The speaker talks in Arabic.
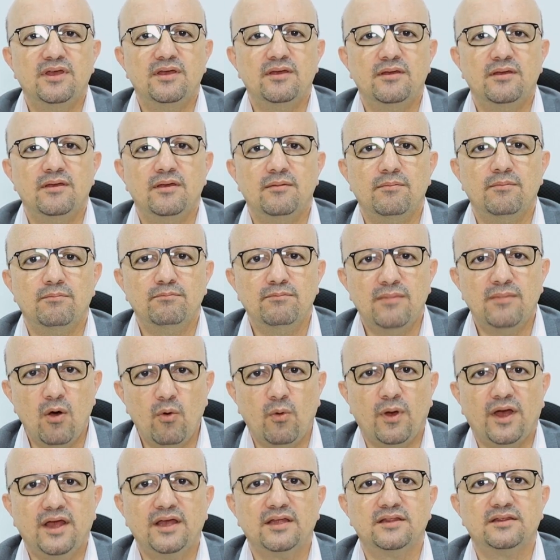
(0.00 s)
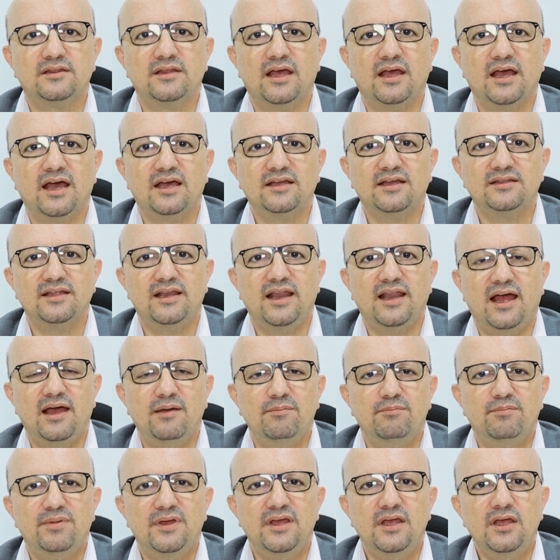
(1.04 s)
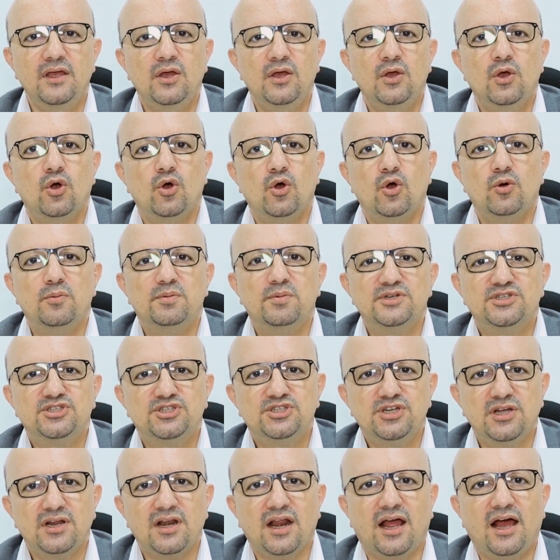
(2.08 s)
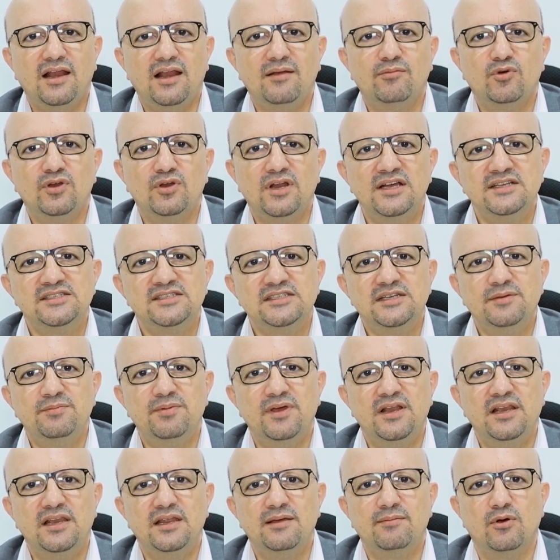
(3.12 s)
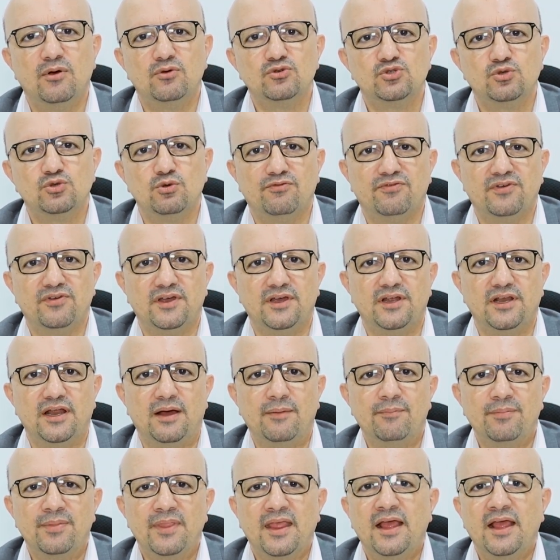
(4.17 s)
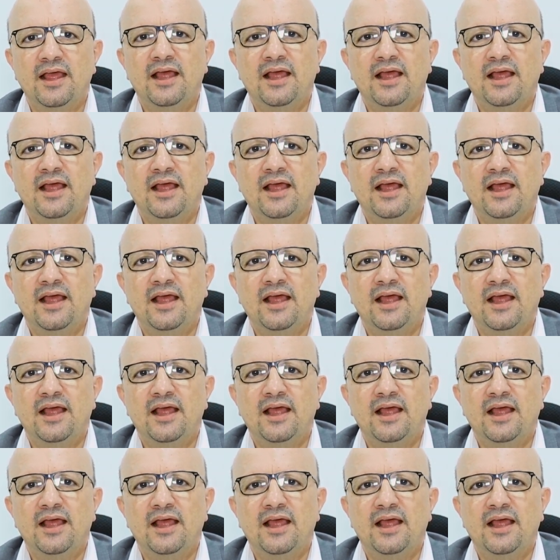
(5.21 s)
بموعد أخذ الحبة وبالجرعة المناسبة اللي موصوفة لها